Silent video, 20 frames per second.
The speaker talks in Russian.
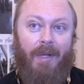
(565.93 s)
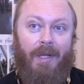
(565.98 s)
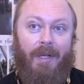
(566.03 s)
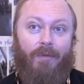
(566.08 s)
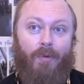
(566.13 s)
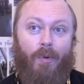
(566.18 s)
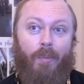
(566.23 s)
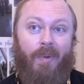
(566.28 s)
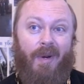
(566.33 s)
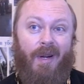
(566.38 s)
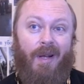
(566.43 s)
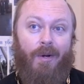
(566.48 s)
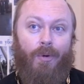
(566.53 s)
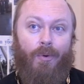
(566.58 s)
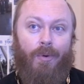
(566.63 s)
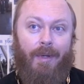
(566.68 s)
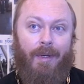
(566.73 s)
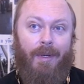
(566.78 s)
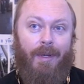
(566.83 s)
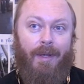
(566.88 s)
его
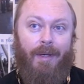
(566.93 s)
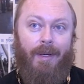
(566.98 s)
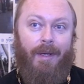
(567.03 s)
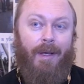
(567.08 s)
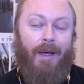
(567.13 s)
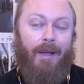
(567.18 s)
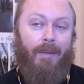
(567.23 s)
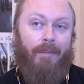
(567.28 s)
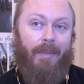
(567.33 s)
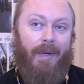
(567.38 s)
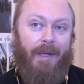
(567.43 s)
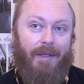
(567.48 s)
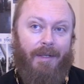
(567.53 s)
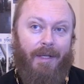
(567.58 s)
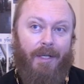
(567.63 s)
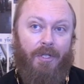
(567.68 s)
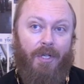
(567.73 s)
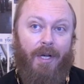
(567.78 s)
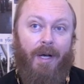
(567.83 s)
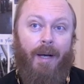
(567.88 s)
пророк Иоанн
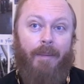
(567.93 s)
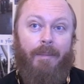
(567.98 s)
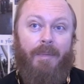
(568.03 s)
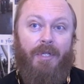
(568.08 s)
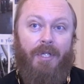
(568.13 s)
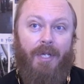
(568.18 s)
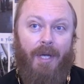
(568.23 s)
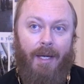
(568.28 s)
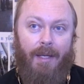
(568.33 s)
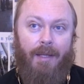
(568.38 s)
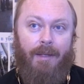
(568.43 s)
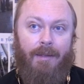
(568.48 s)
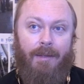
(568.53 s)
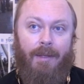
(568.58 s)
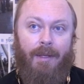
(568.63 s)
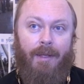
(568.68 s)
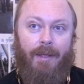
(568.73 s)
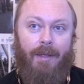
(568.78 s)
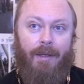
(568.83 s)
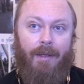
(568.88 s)
Предтеча общались
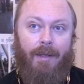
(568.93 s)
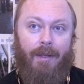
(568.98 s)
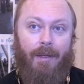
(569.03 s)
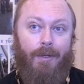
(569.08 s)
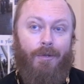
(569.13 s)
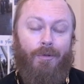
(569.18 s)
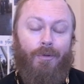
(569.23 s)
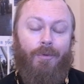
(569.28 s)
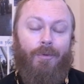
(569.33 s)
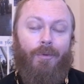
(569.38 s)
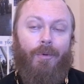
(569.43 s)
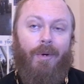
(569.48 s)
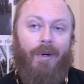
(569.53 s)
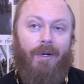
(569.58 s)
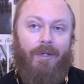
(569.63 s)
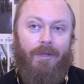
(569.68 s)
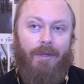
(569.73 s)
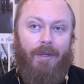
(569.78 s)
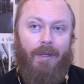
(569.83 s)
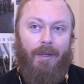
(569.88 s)
еще до
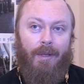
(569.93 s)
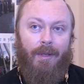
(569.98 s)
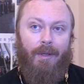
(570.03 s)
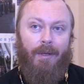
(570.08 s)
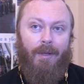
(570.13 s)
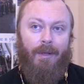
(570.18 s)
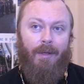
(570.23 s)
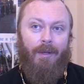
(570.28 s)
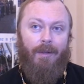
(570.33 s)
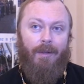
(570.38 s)
рождения.